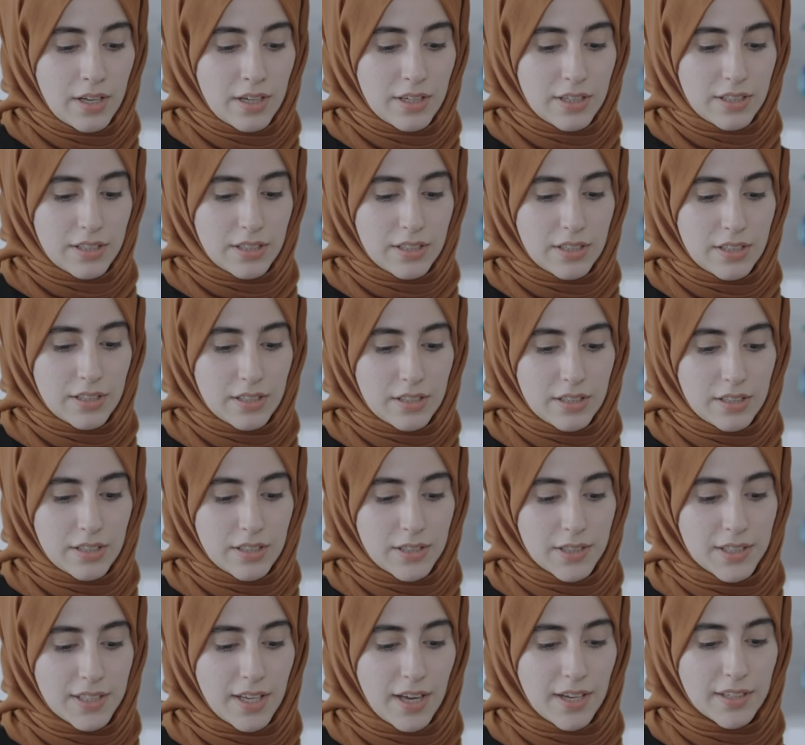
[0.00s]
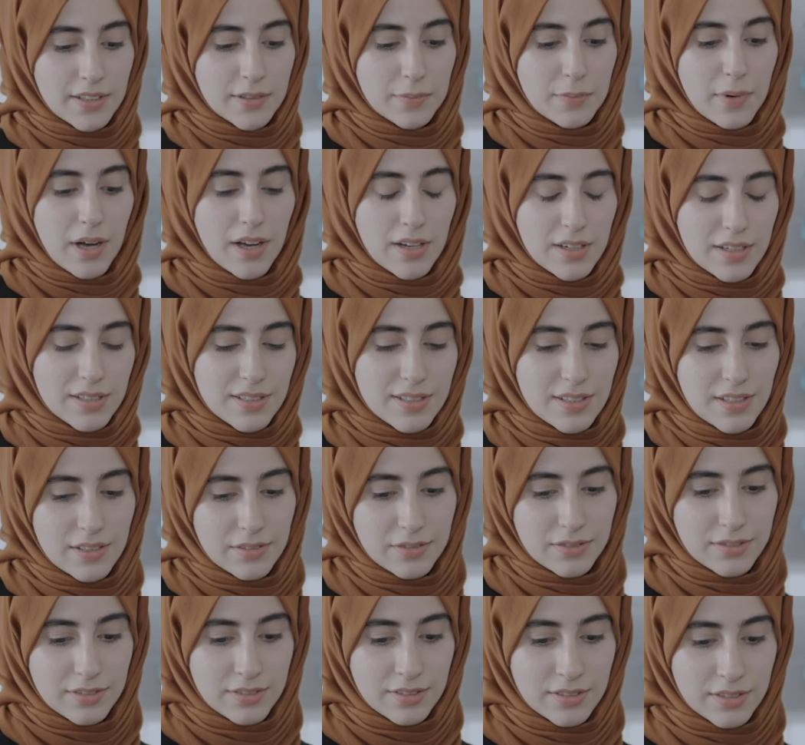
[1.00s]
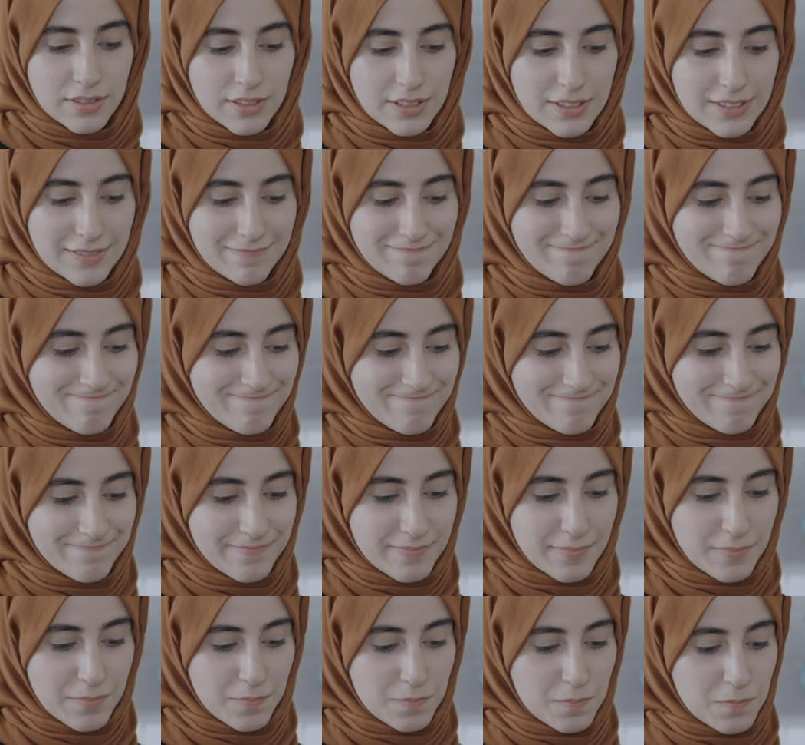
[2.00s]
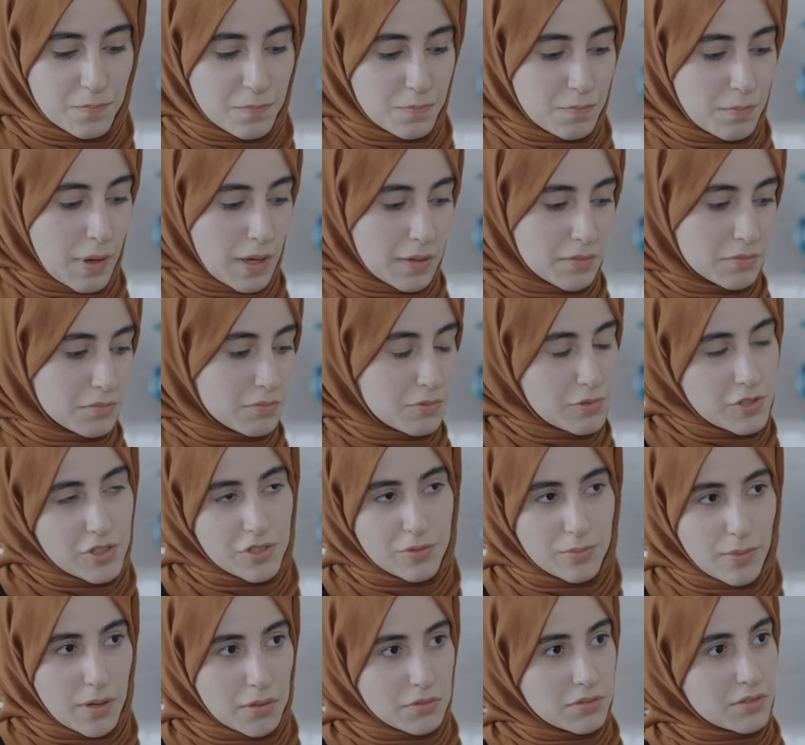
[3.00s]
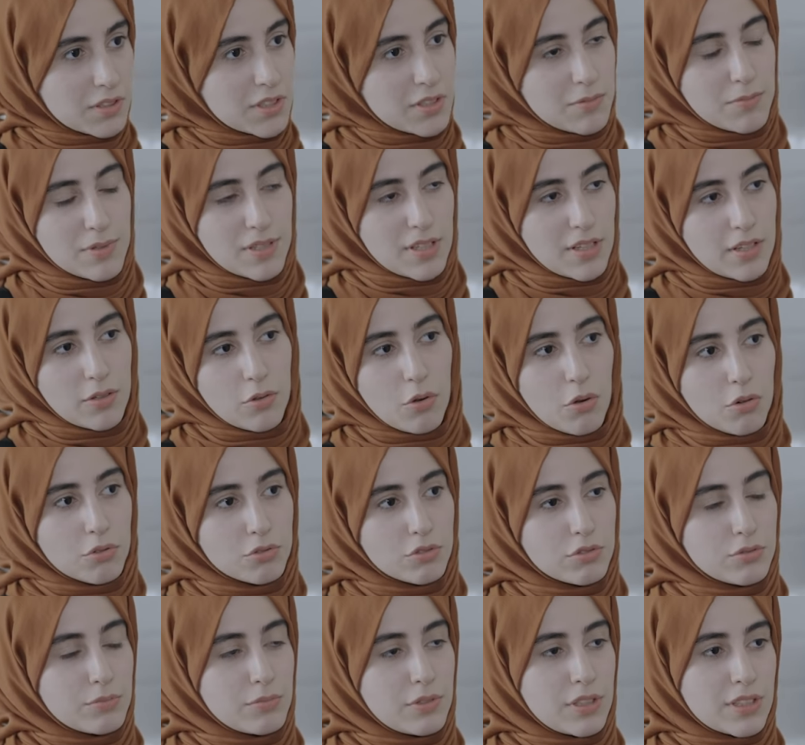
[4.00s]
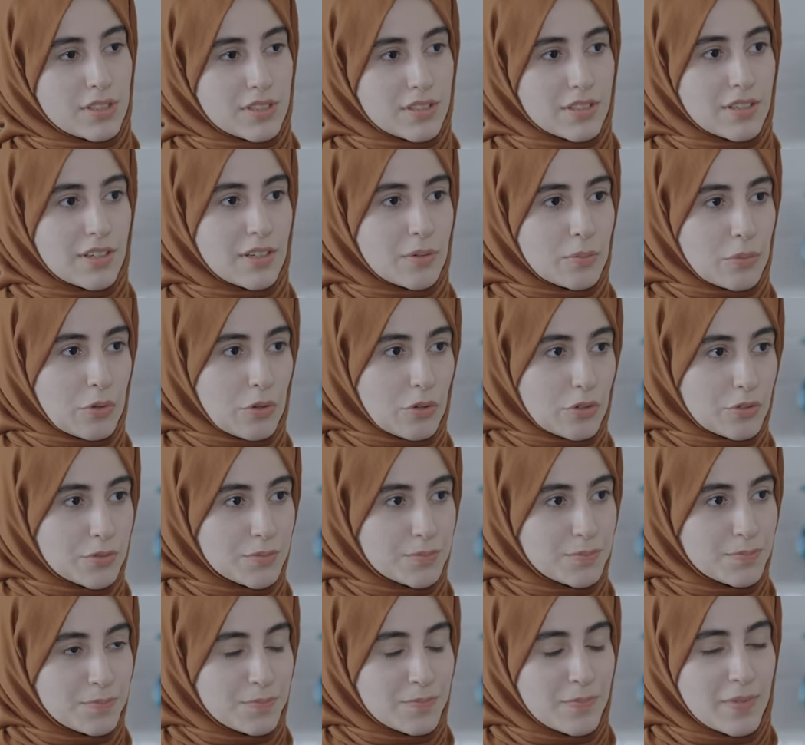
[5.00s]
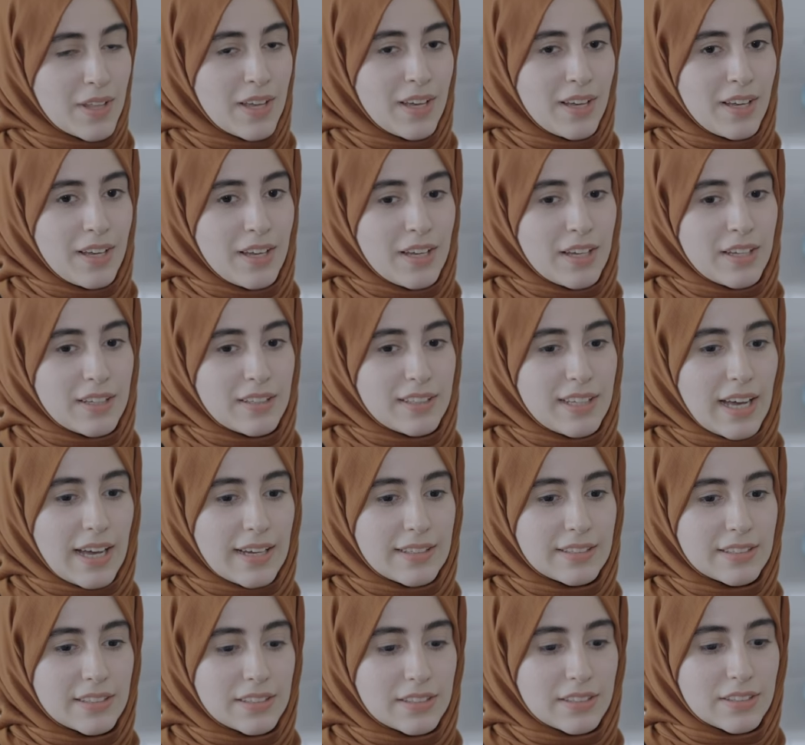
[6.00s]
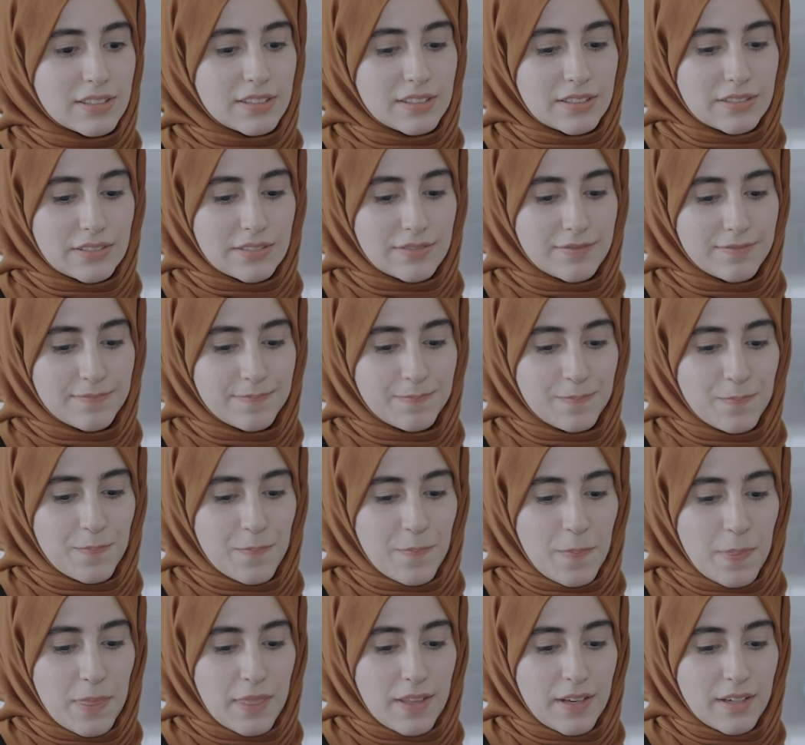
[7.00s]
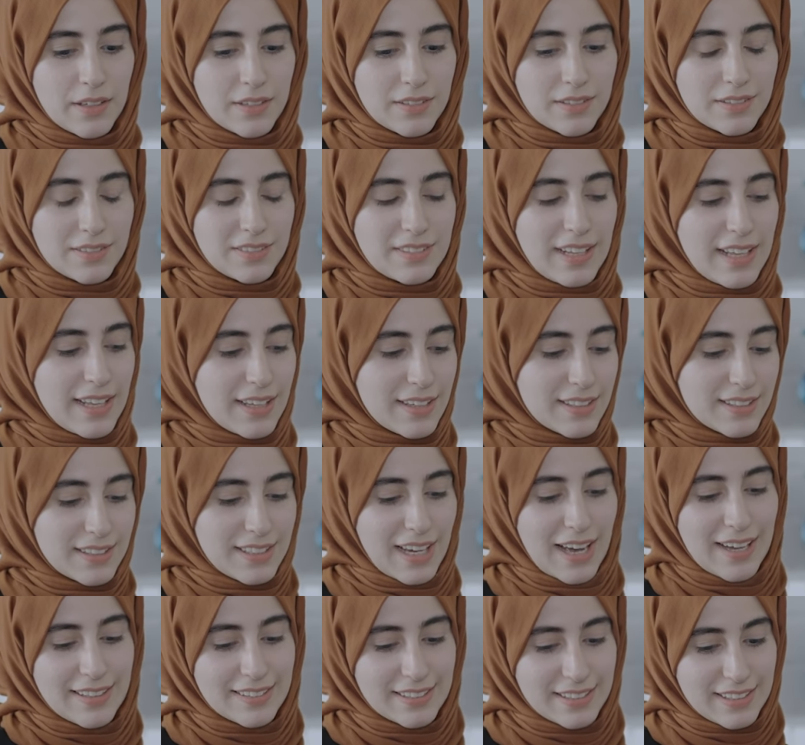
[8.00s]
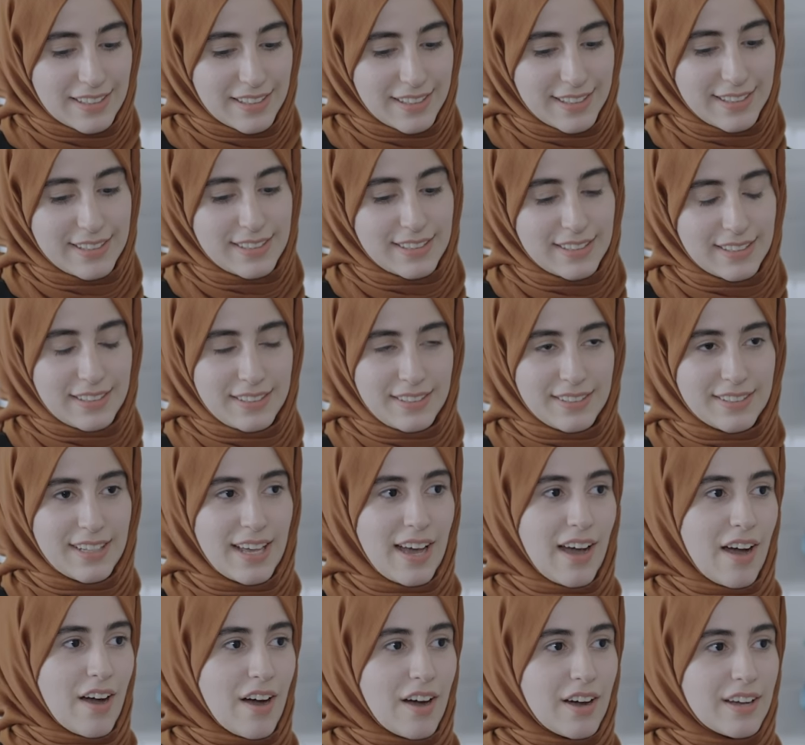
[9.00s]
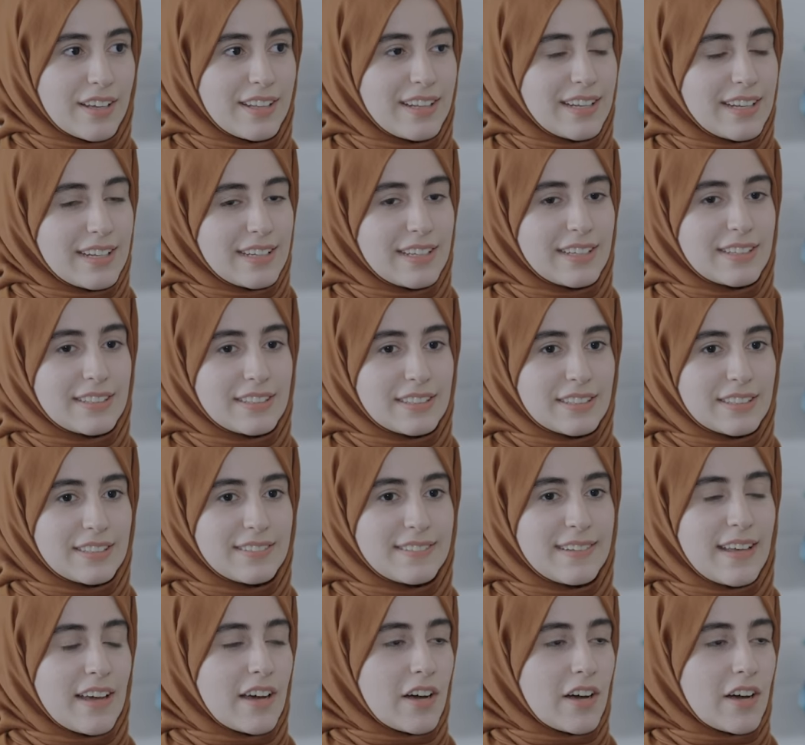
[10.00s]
E, yani maalesef ben pişman kimseyi gördüğümü hatırlamıyorum. Yani ne kendileri, ne aileleri, ne